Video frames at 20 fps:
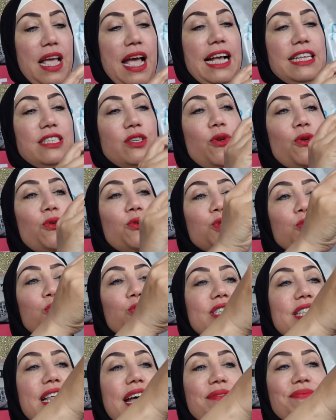عايزه اقول لكم
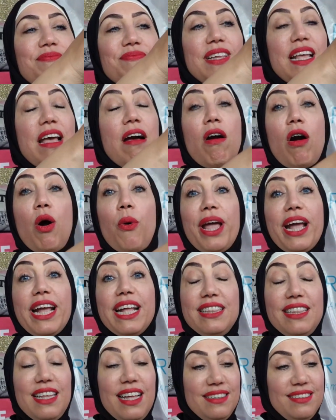السوسته قويه
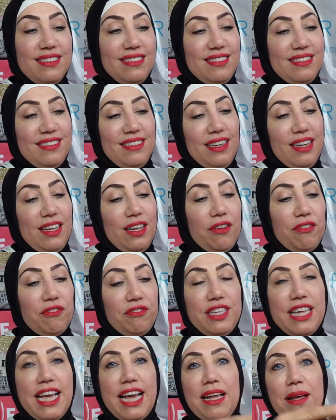جدا فيها